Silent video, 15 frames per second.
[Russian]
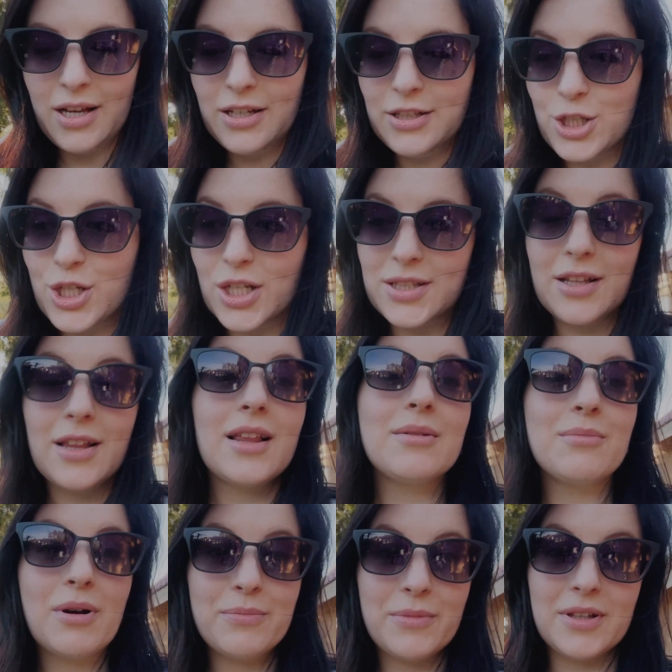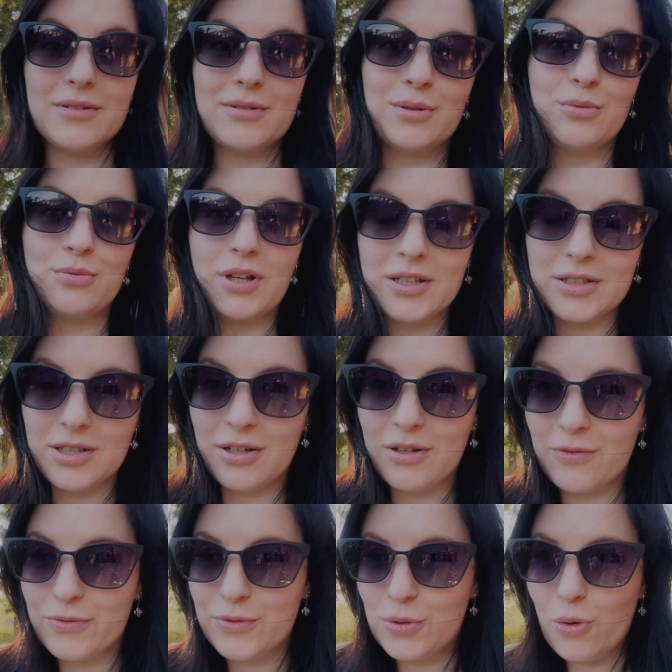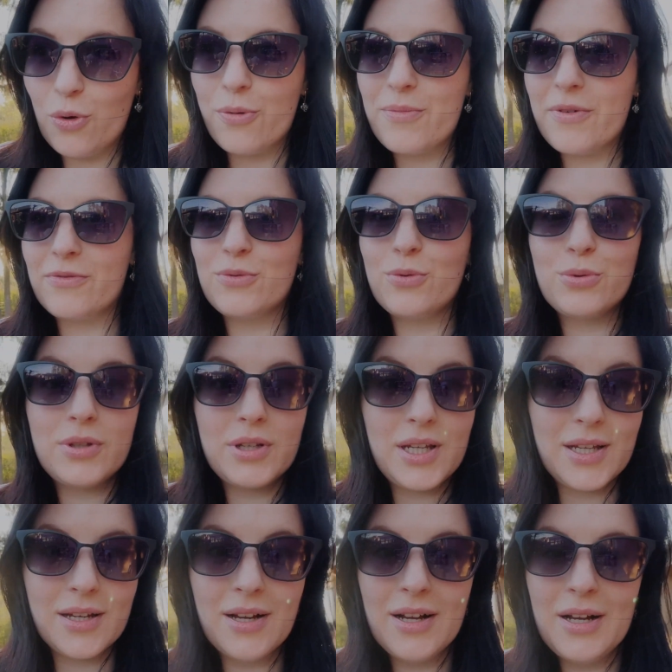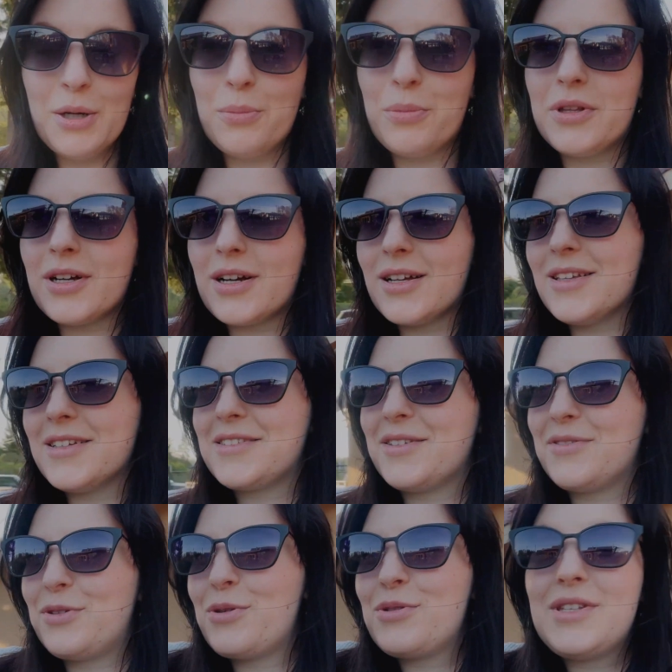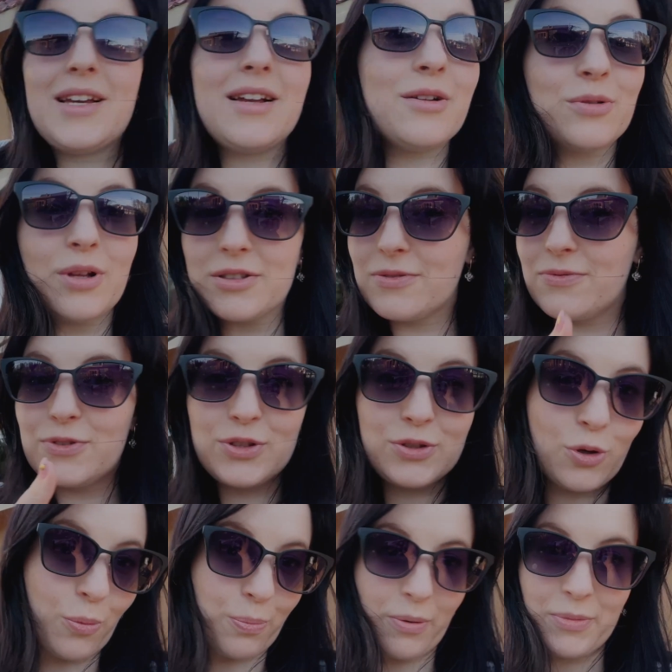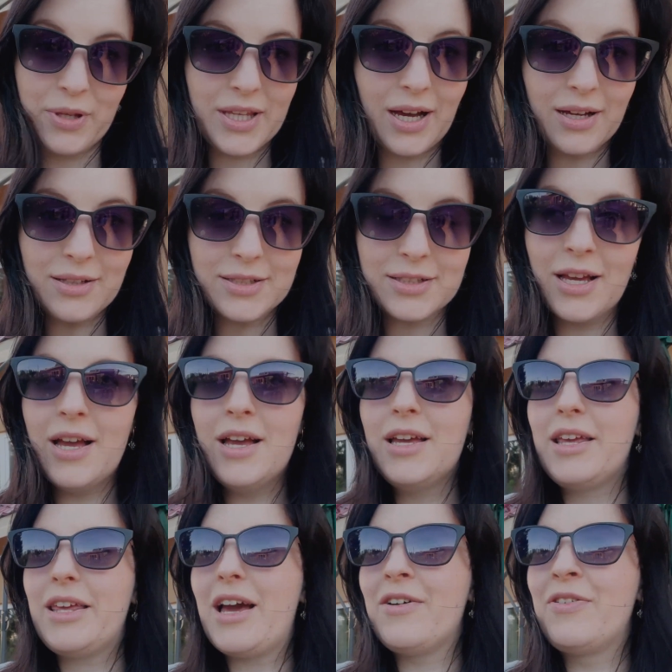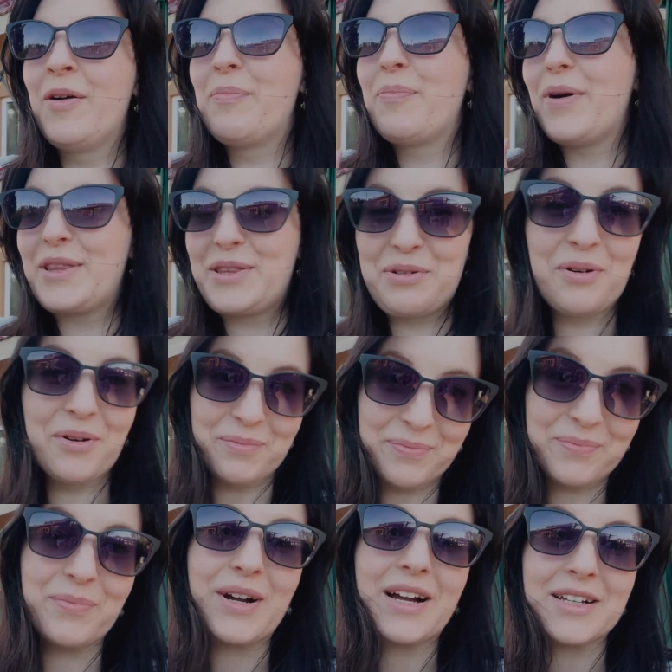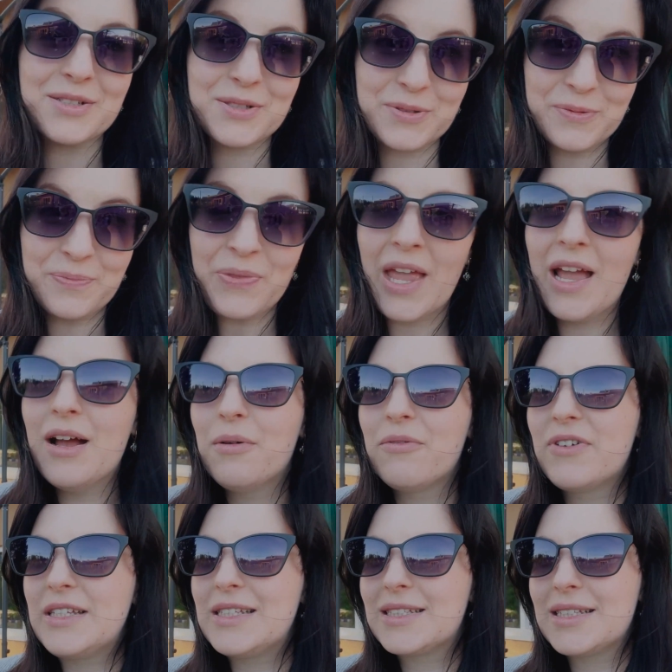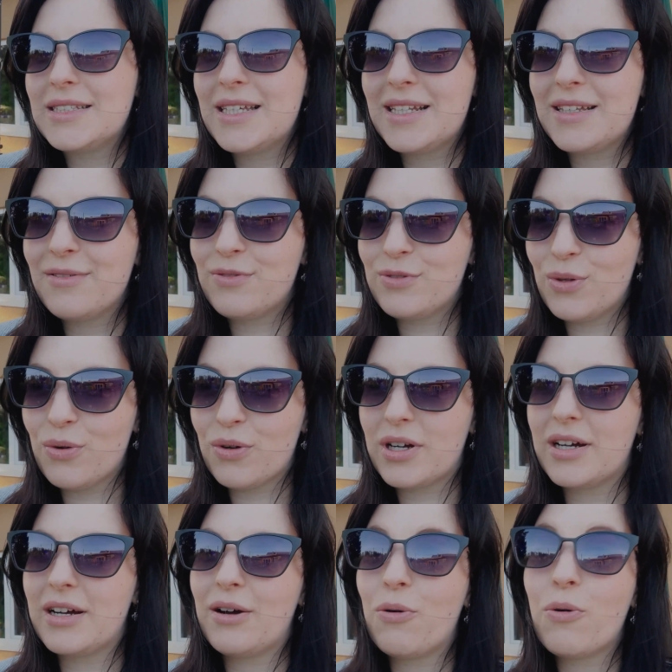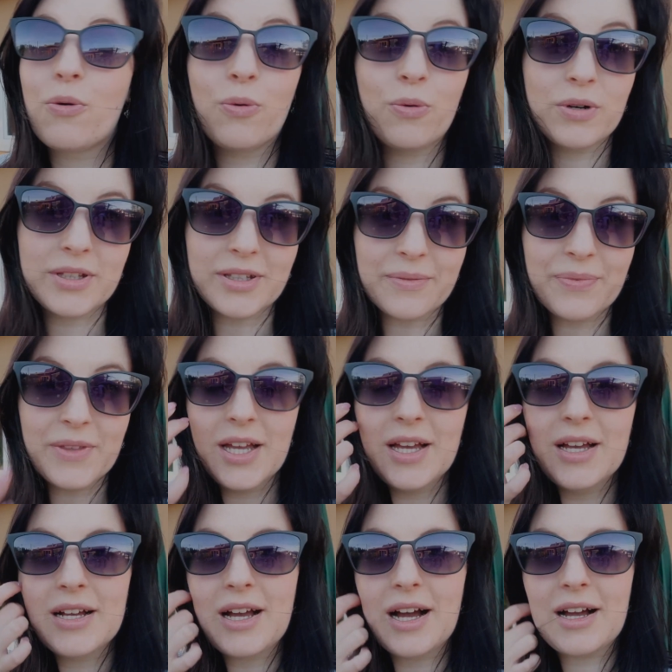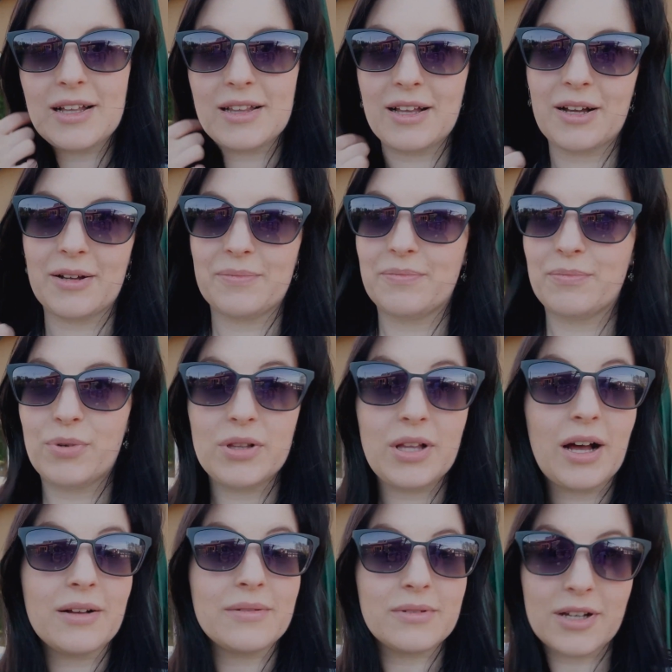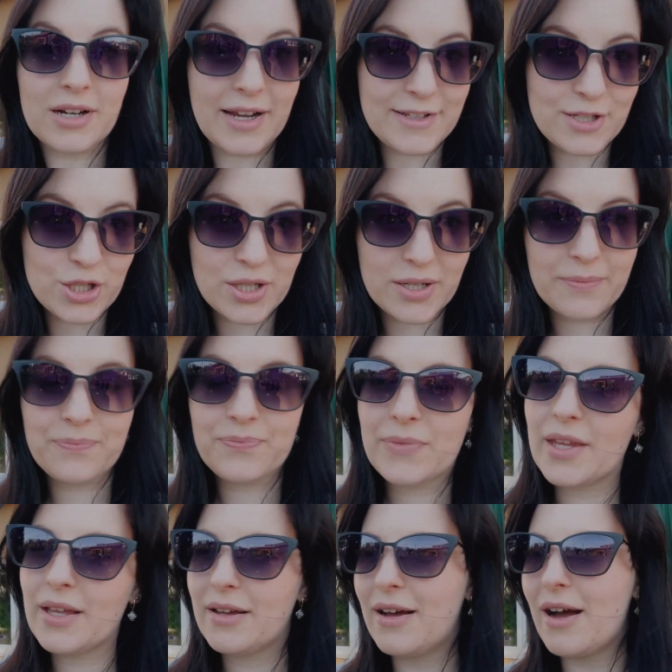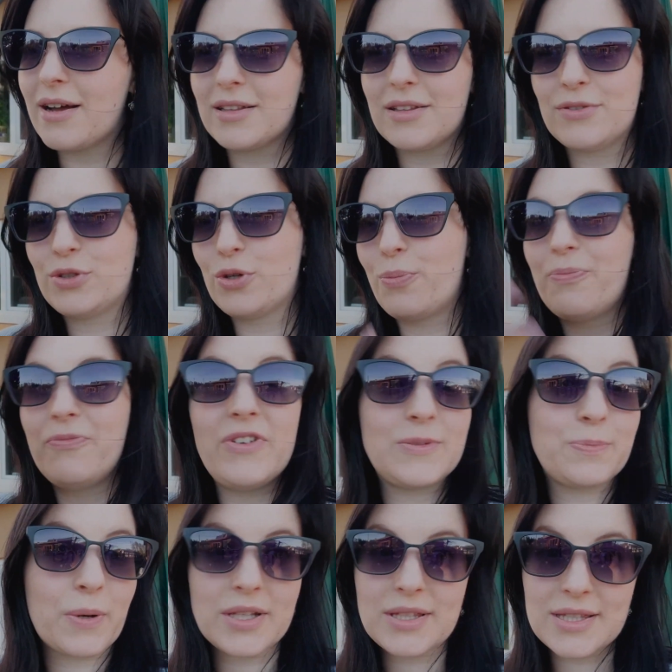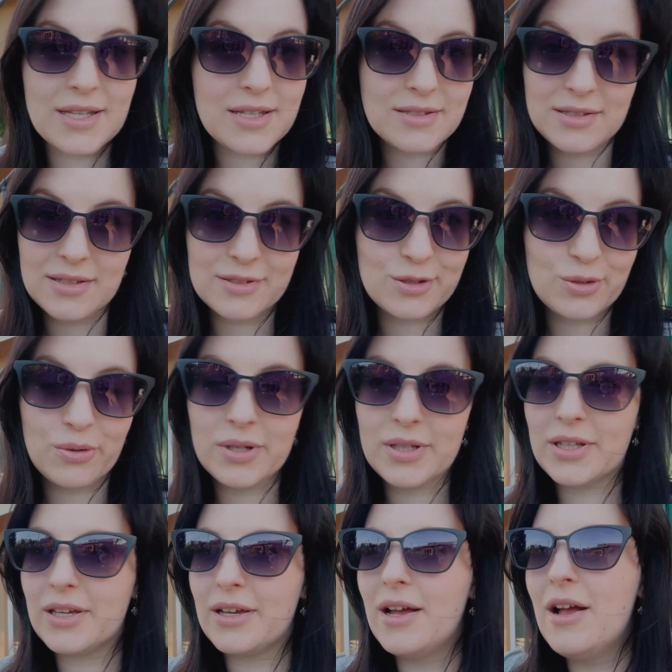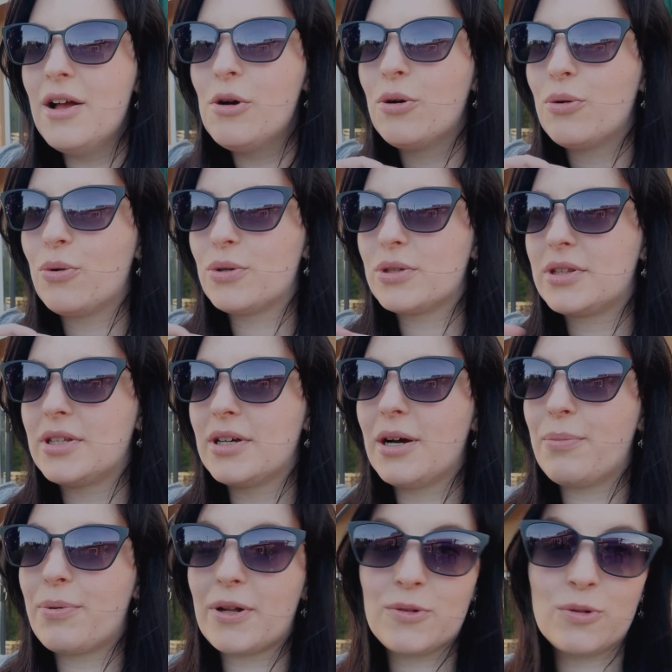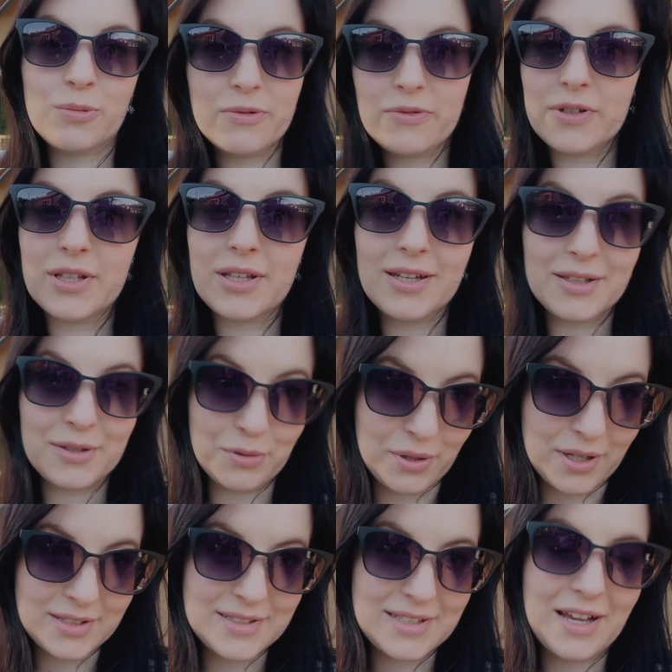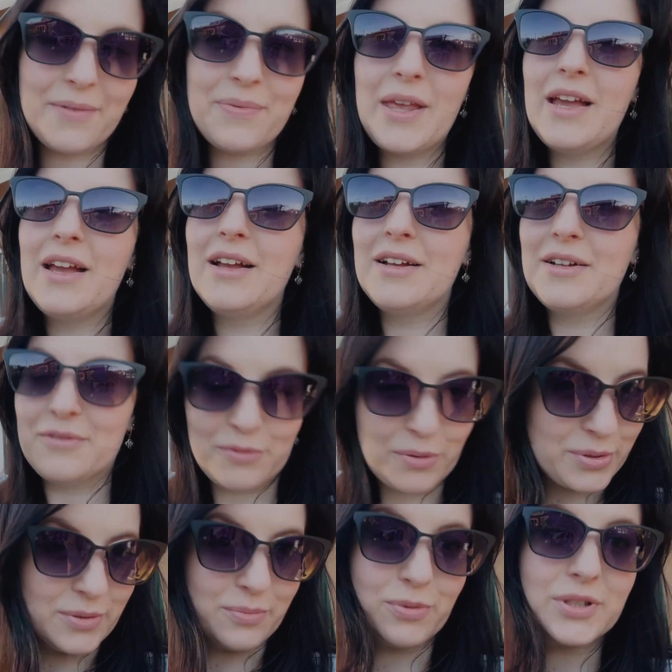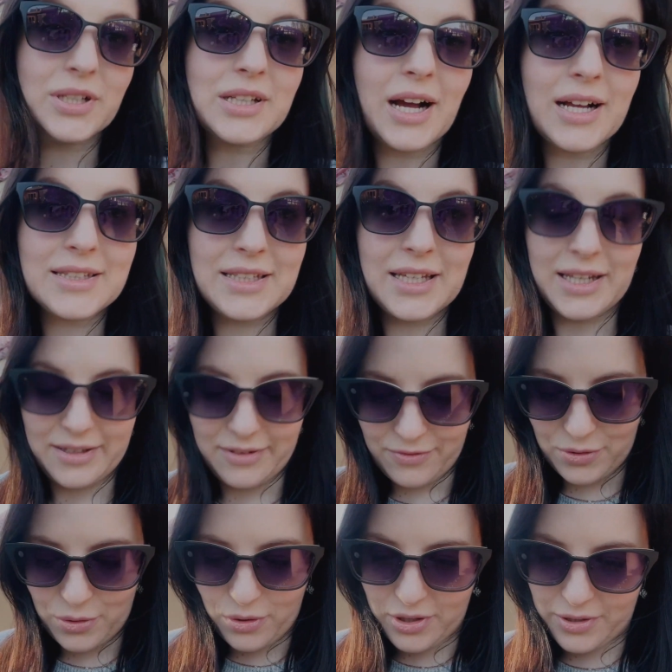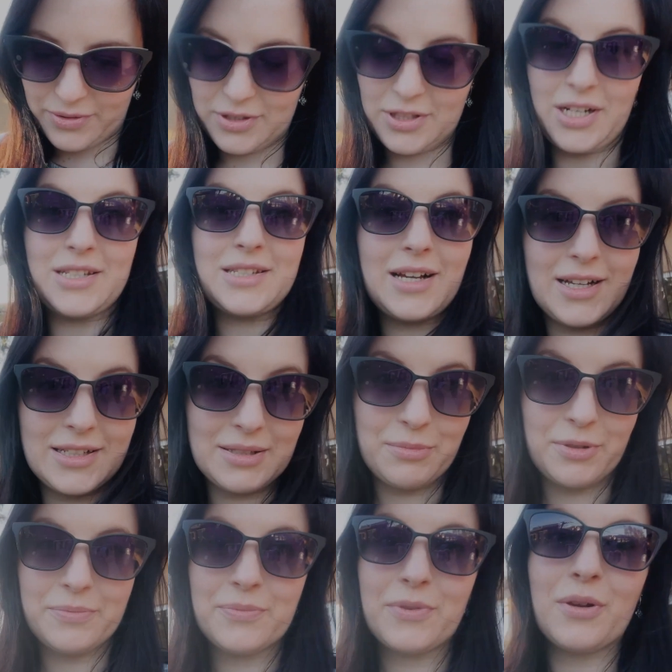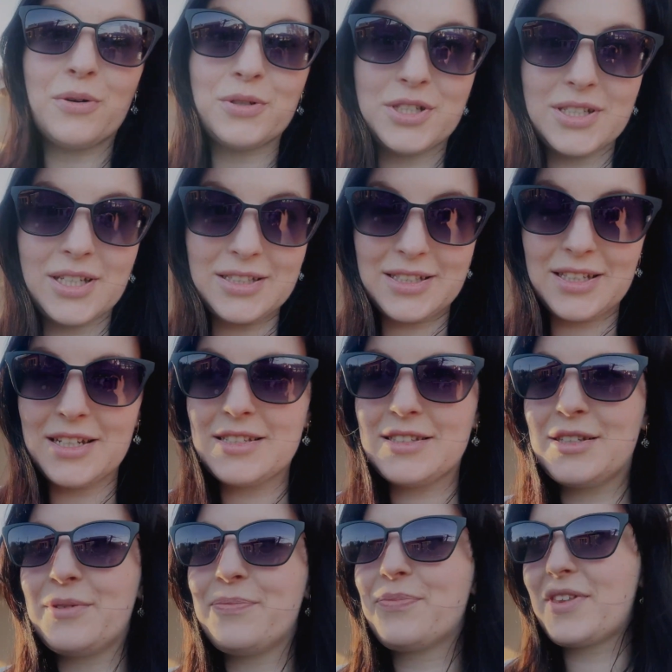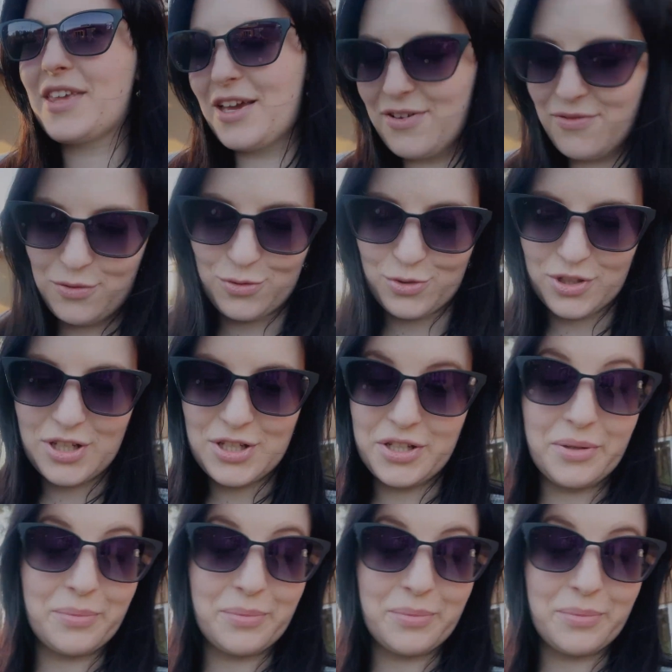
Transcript: Сейчас, на данный момент, у нас в доме, внутри, мы наконец-то все сделали, у нас все поменялось. Я вам потом покажу. Выйдет отдельный влог э, о кухне, как она была раньше, как это все, весь процесс стройки от э, продумывания до конца. В общем, будет отдельный влог с рассказами, очень интересный. Я его уже начала